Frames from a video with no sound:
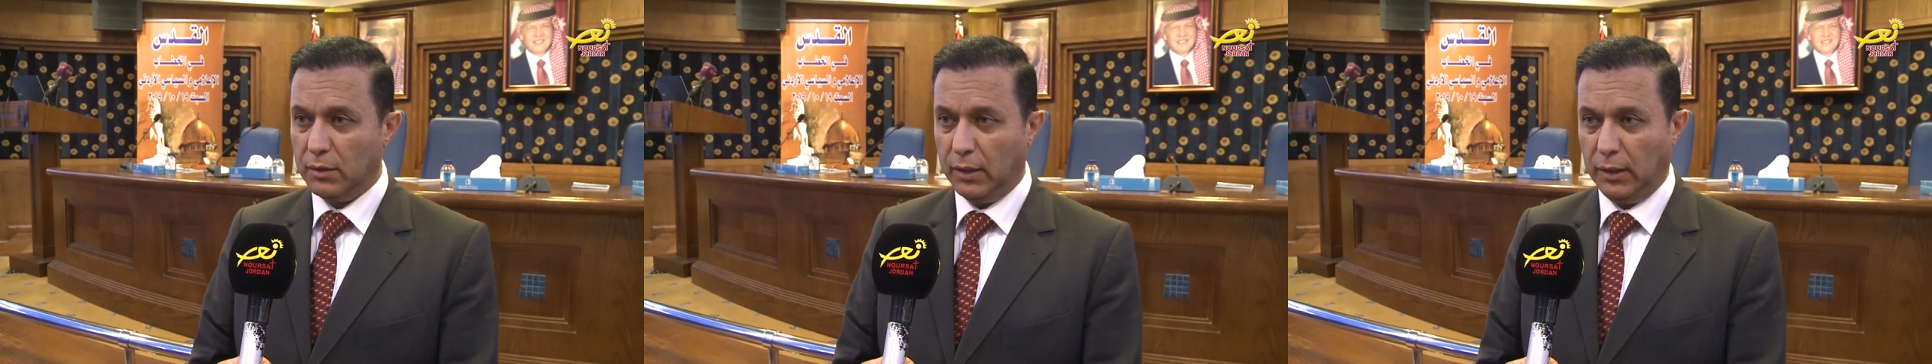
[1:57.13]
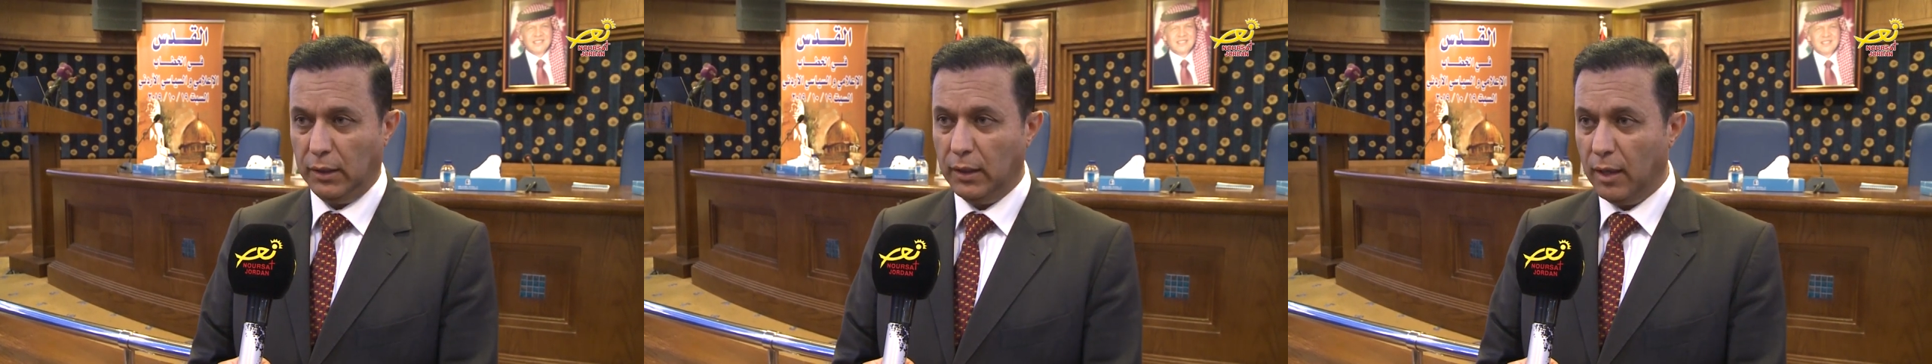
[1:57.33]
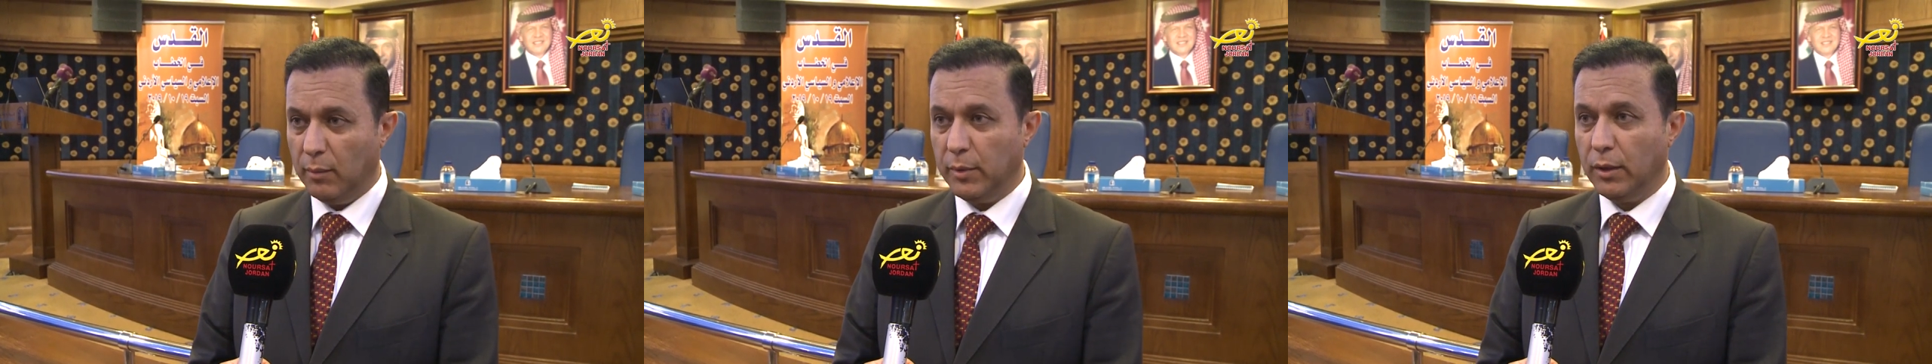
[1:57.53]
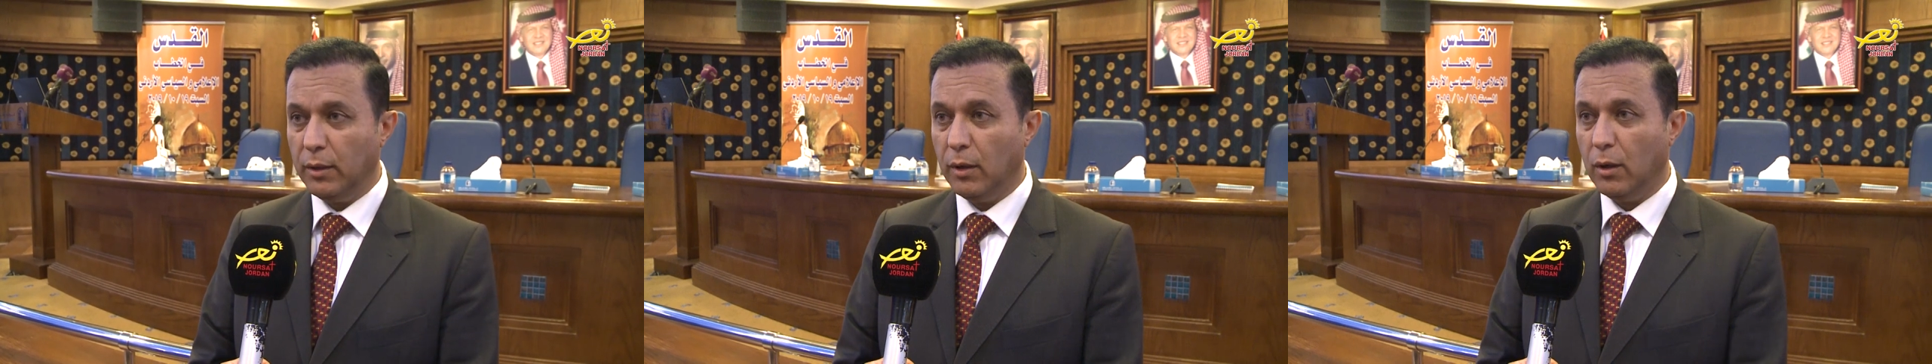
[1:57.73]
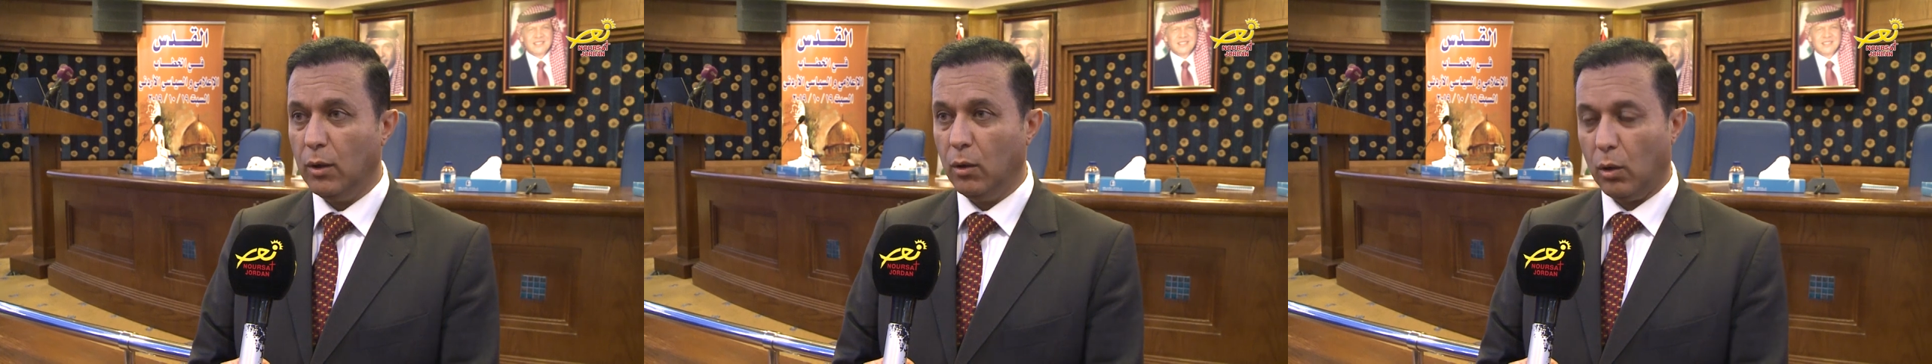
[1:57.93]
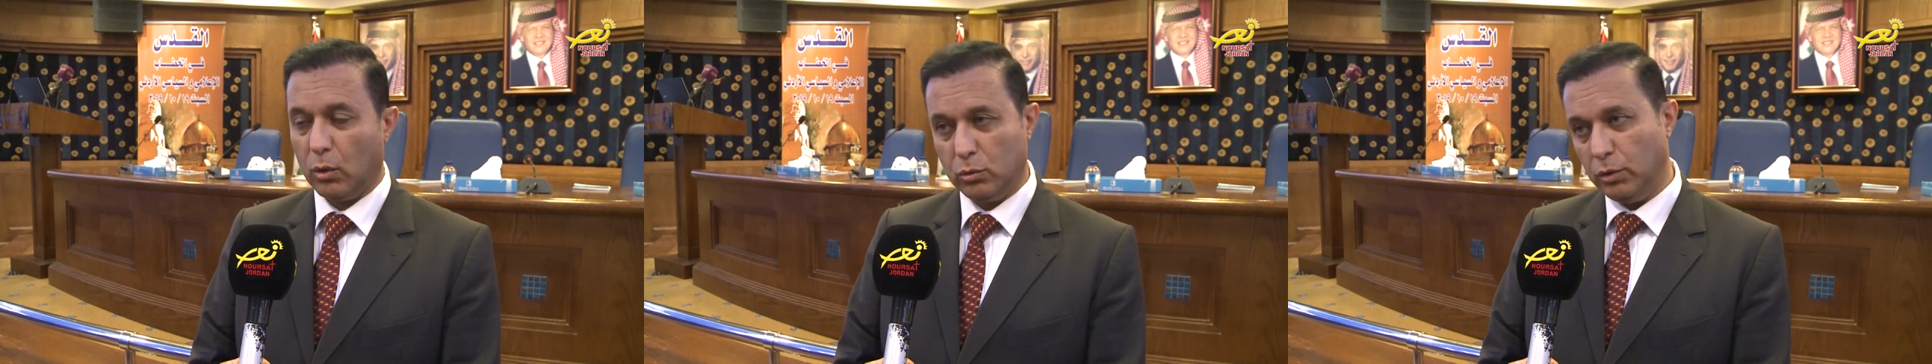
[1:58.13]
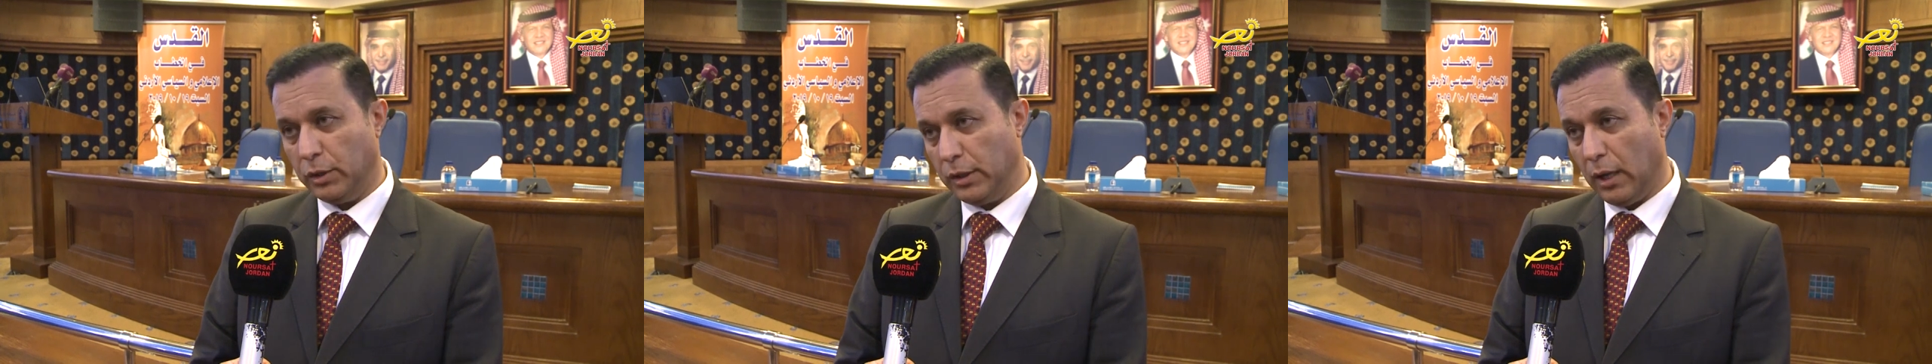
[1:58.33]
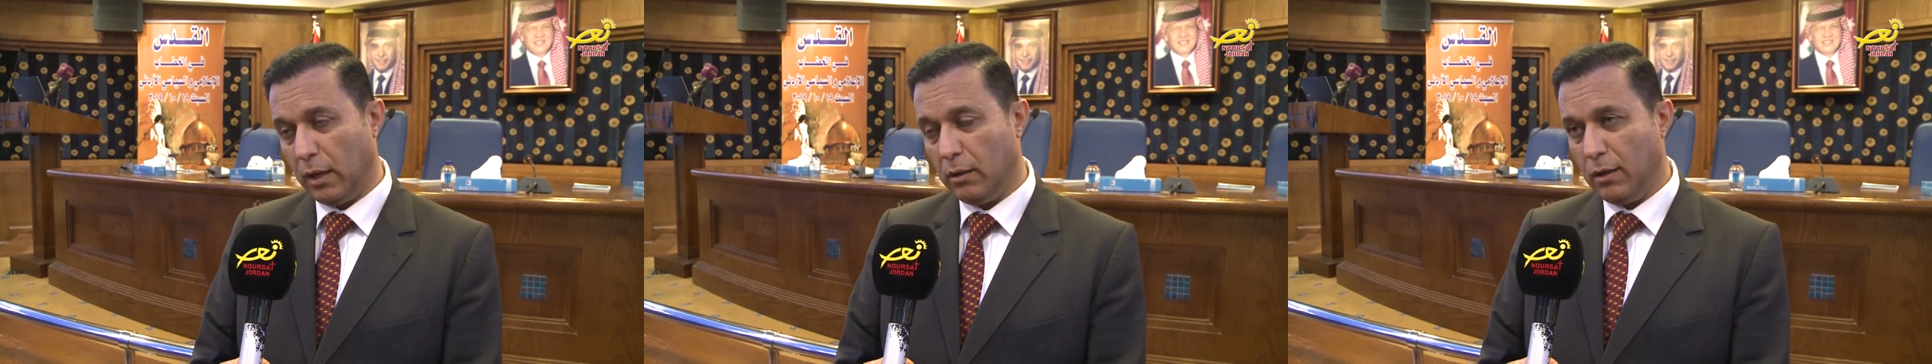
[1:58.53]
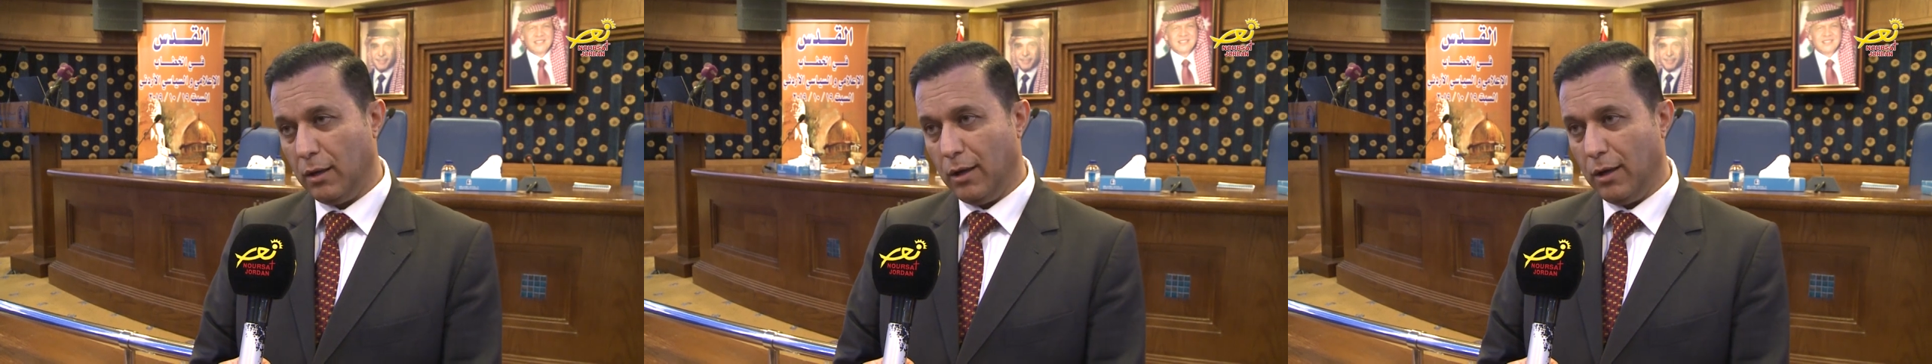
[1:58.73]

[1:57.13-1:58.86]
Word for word: إعلام أردنية